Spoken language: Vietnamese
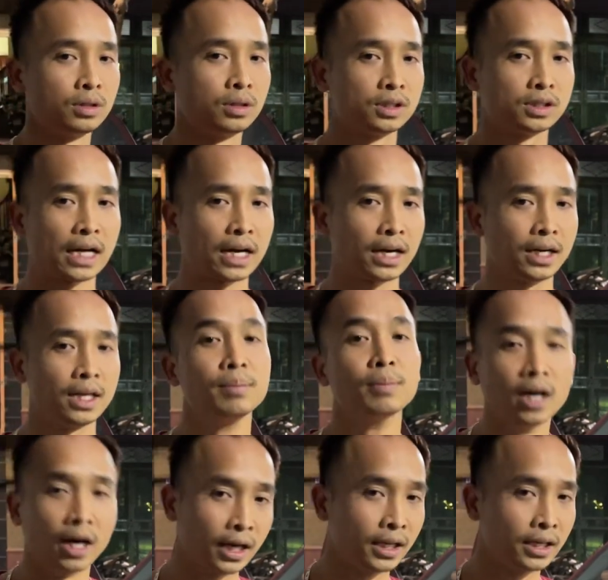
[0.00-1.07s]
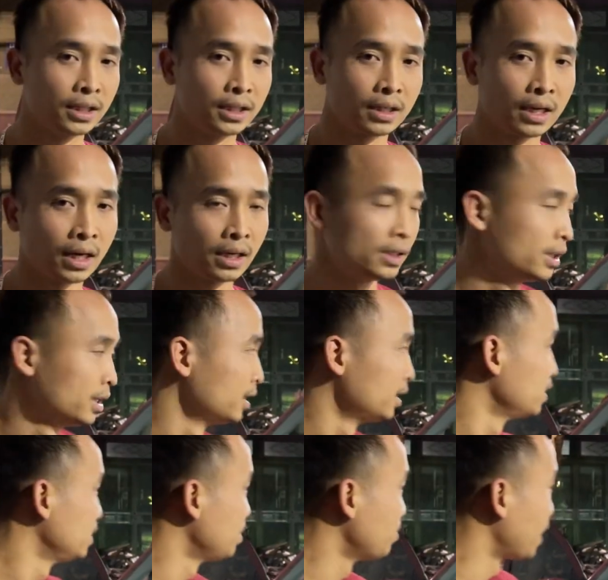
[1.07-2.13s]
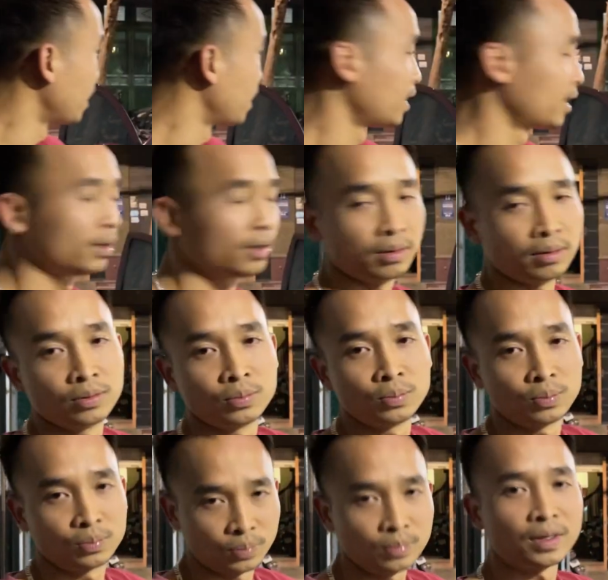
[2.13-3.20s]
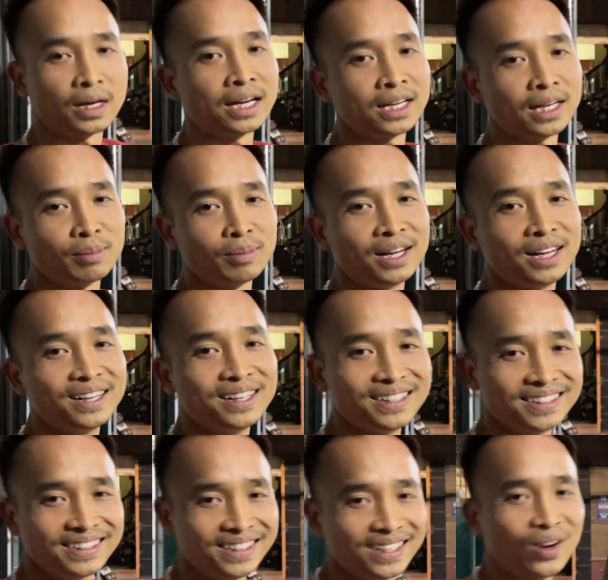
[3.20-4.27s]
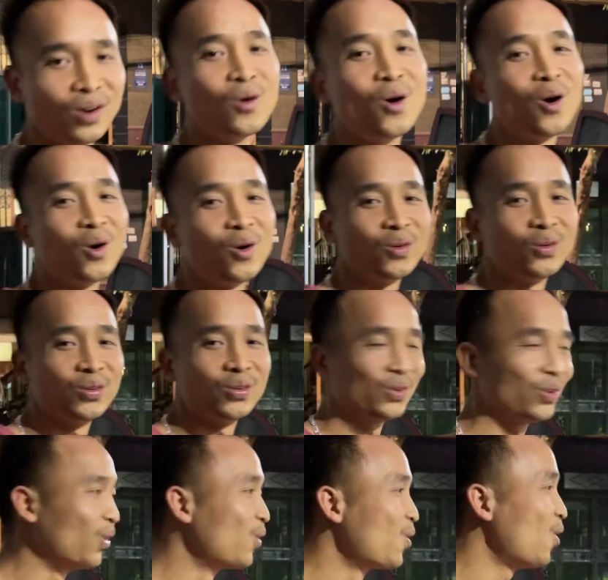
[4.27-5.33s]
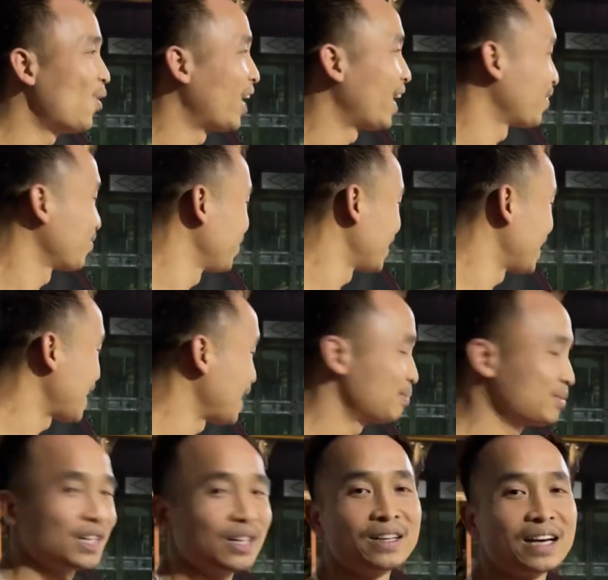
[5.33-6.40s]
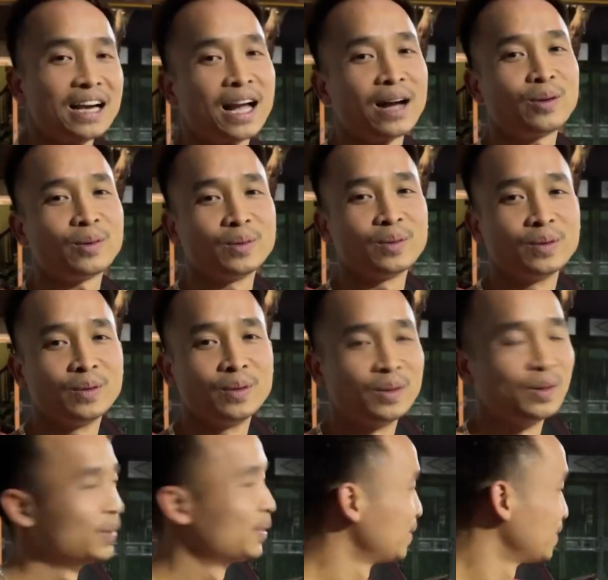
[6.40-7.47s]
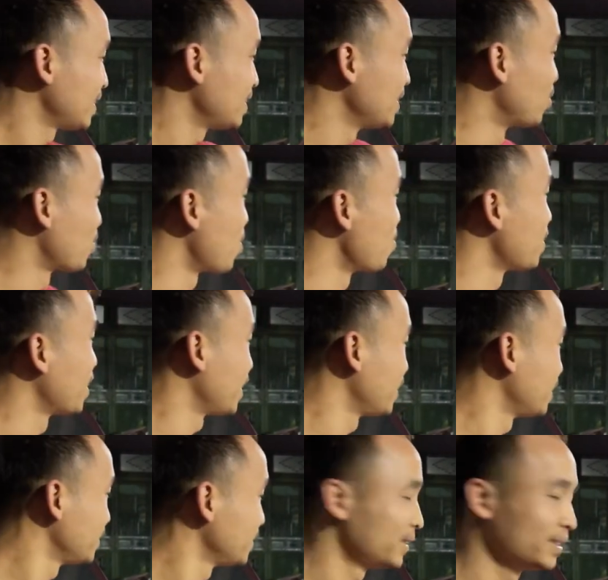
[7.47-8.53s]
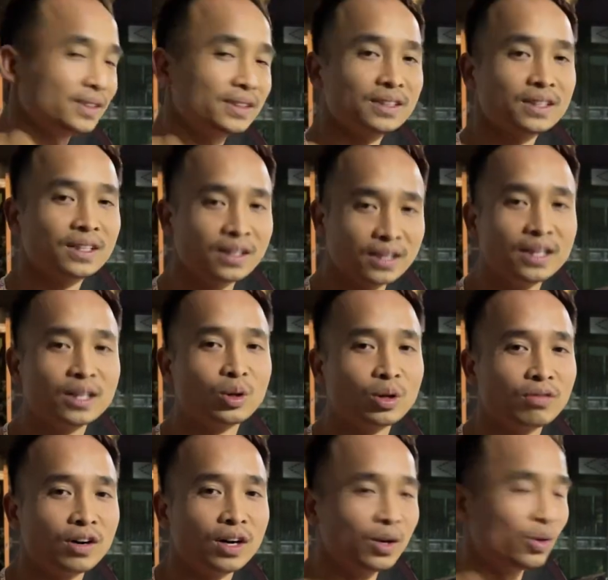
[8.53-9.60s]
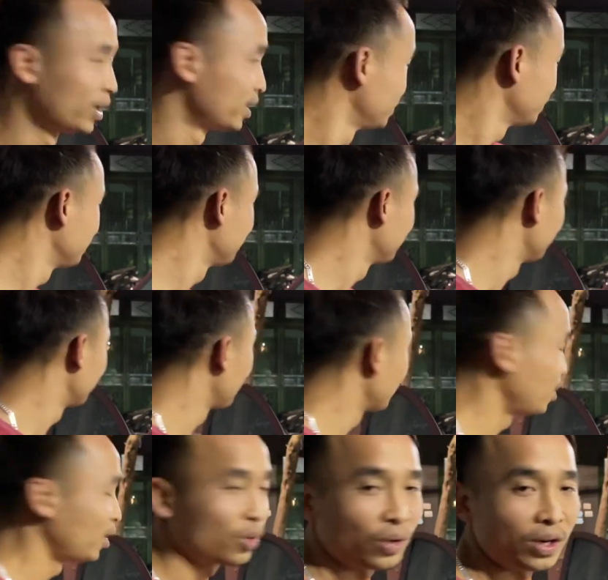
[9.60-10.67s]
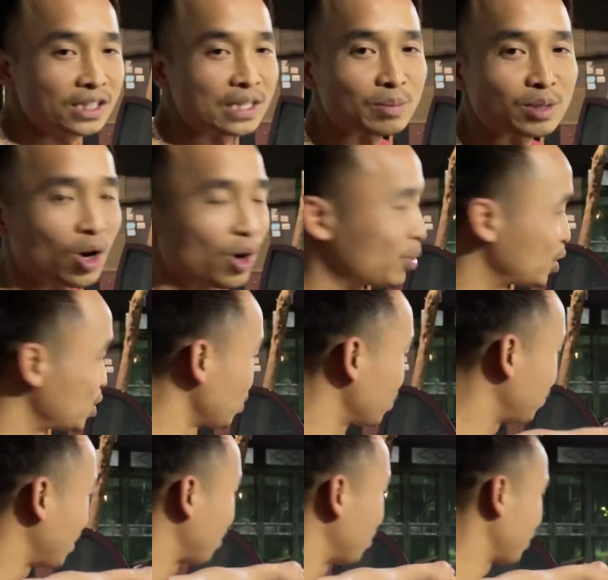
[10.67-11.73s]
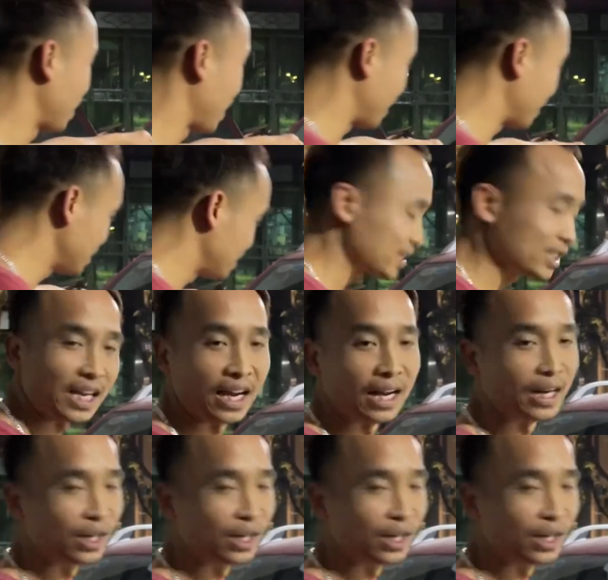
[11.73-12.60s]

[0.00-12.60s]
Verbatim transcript: sang i10 đấy nhưng mà anh em nên ủng hộ ủng hộ hàng Việt Nam chất lượng cao rất nhiều công nghệ cực kỳ tuyệt vời luôn thôi quay chạm gió một chút vào cái chiếc xe này